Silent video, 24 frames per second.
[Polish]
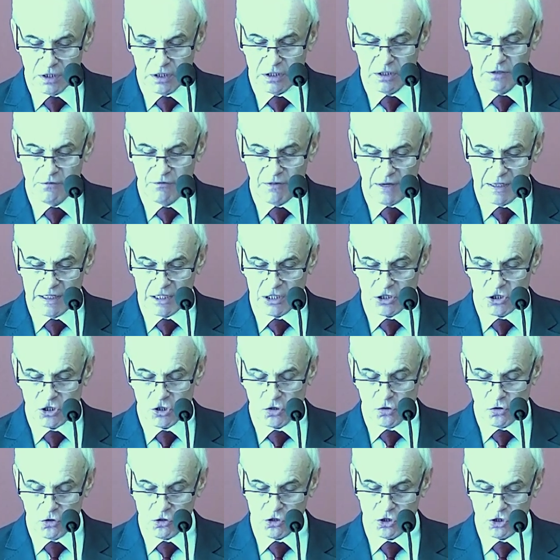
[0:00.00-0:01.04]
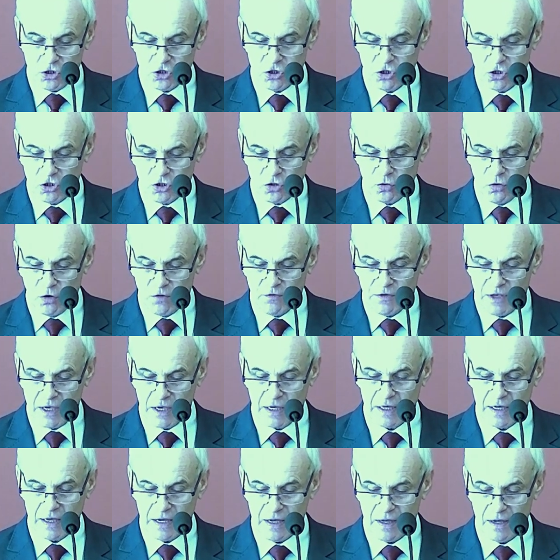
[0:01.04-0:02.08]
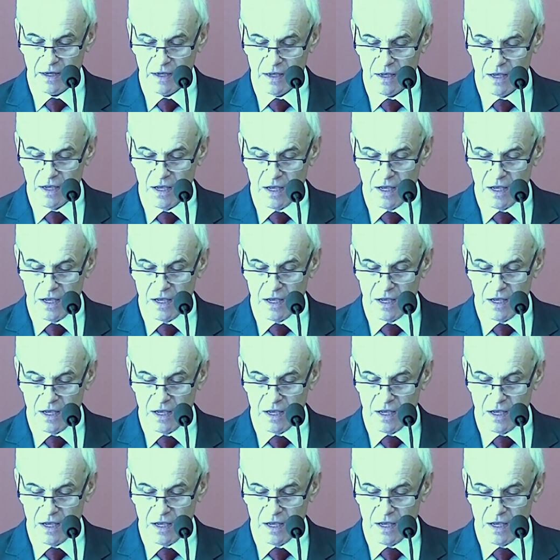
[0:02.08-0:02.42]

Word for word: i waleczności człowieka.